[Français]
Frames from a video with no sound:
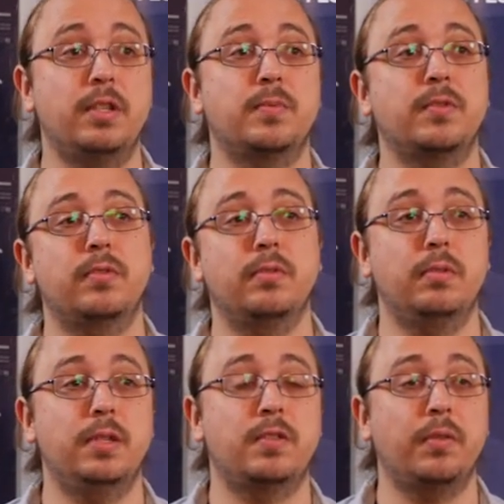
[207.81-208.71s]
Je pense
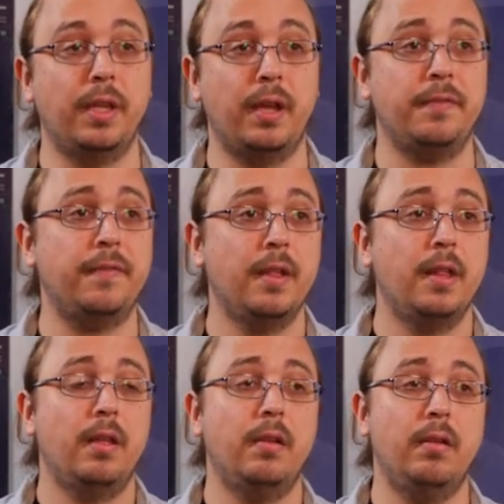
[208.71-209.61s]
que les storygraphes,
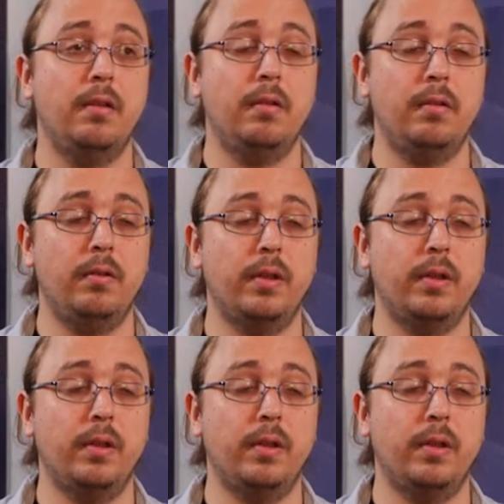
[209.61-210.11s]
euh,